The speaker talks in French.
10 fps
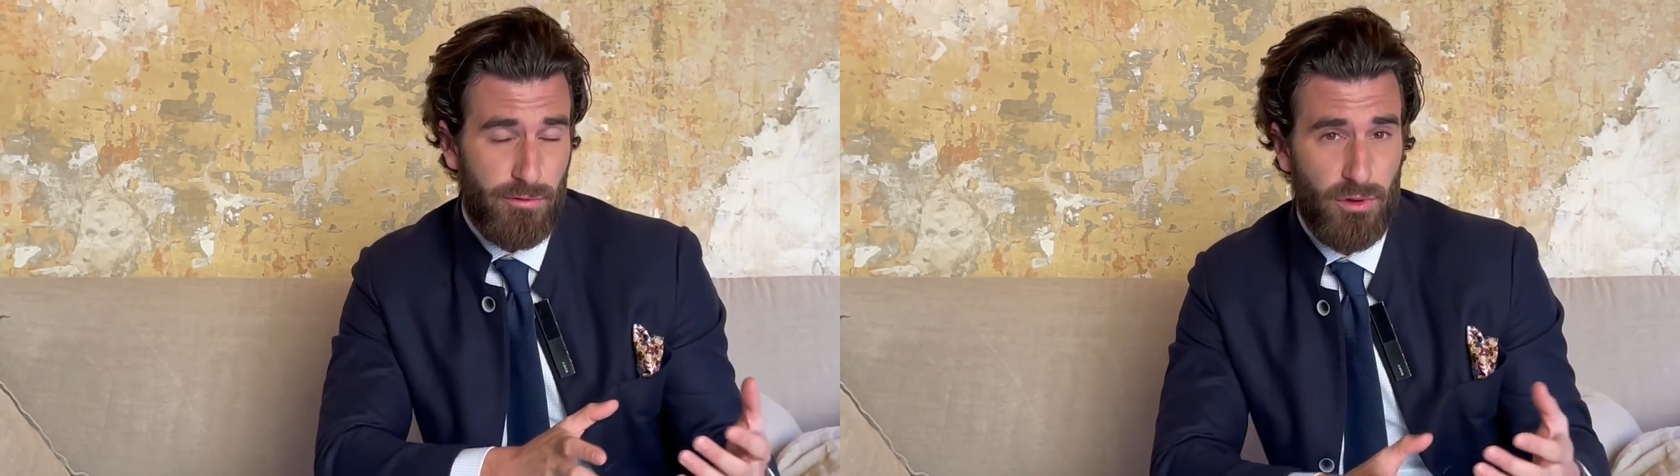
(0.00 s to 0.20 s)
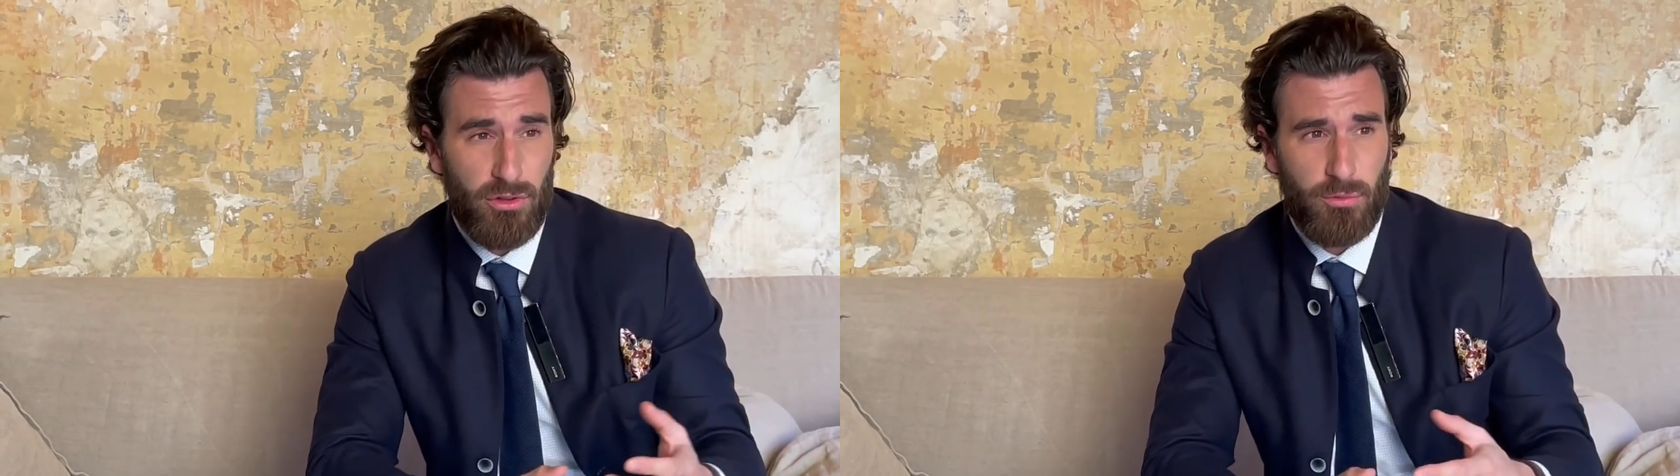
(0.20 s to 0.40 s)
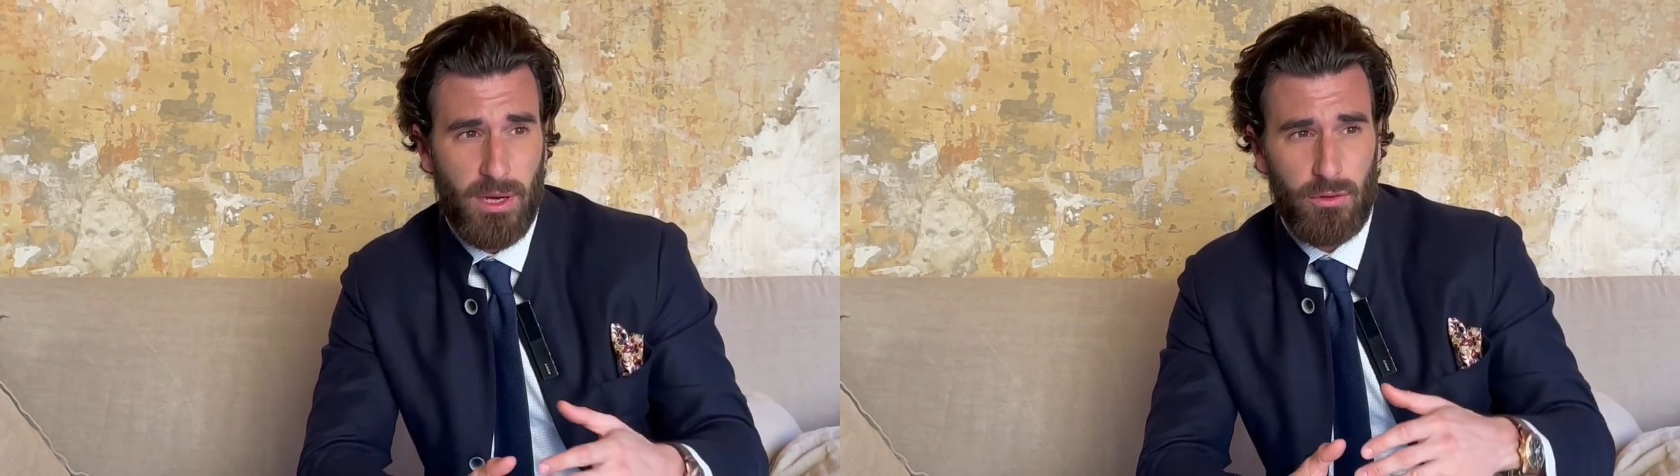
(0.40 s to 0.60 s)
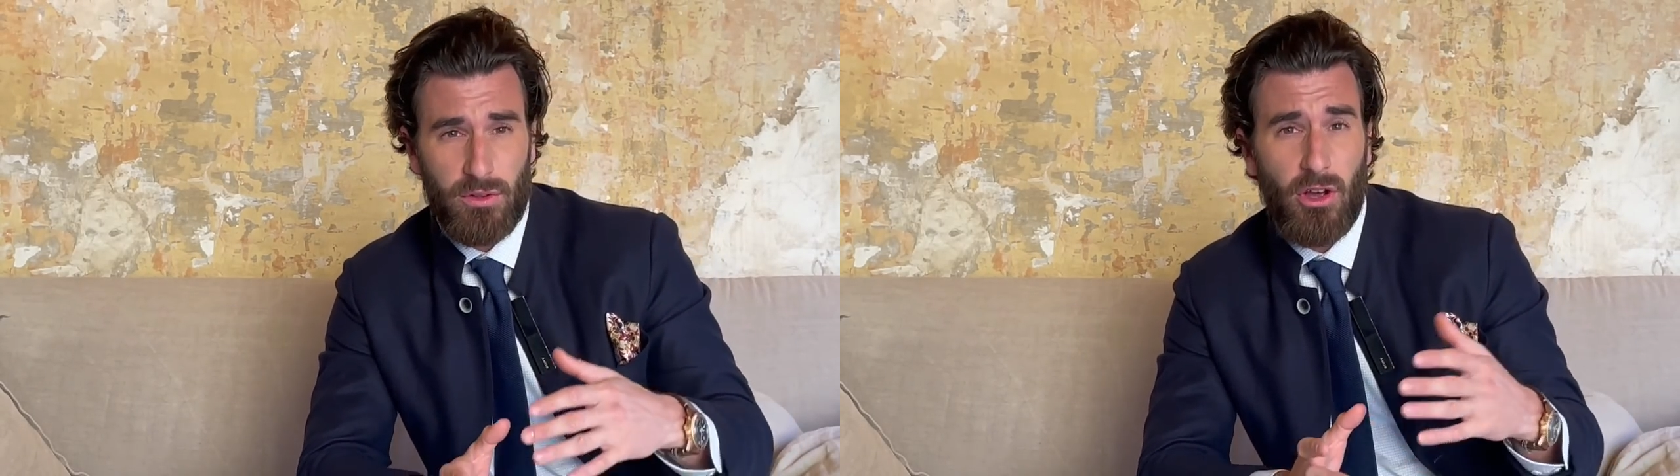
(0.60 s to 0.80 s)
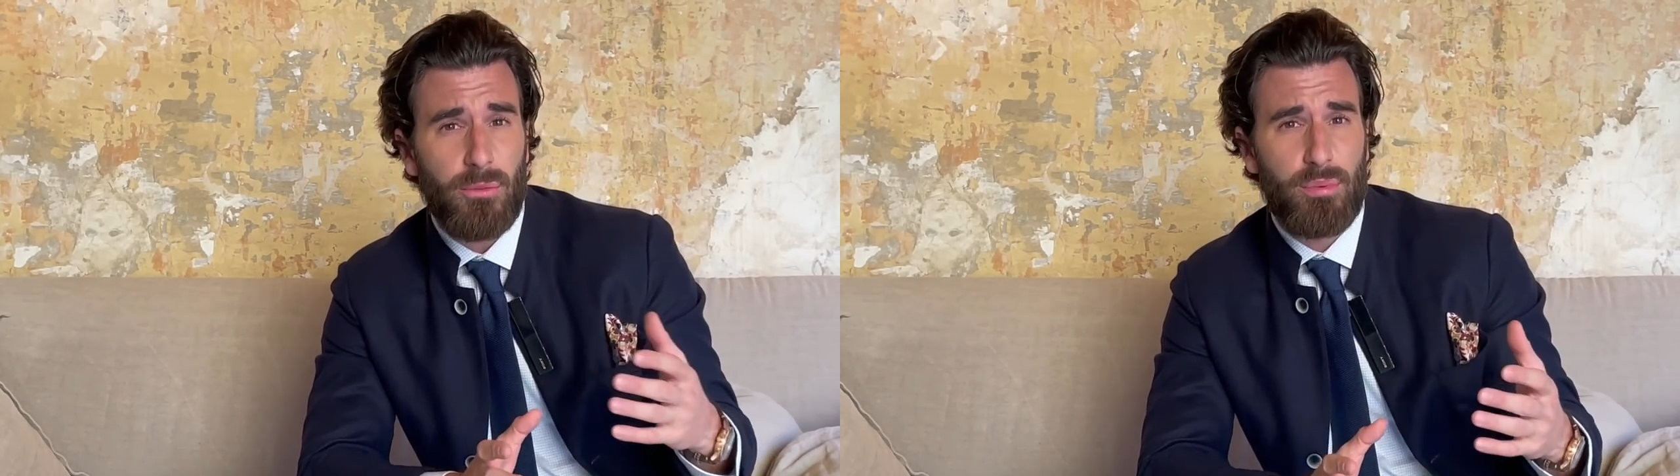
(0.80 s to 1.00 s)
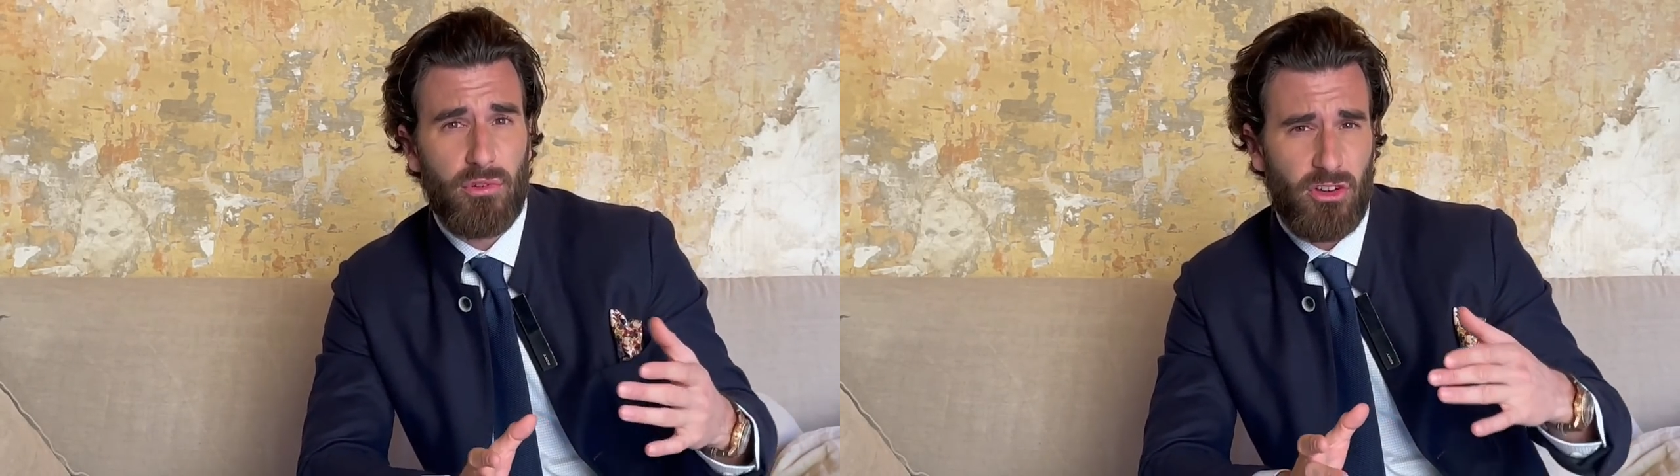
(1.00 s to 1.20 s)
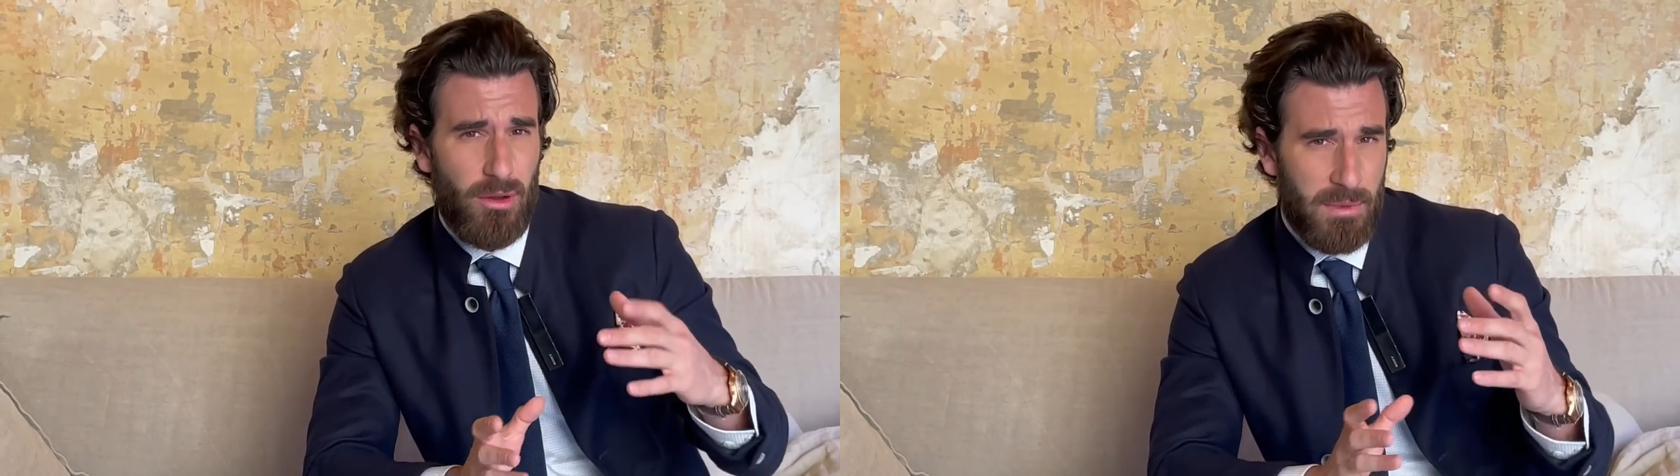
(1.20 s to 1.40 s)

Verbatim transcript: vote, près de 30%,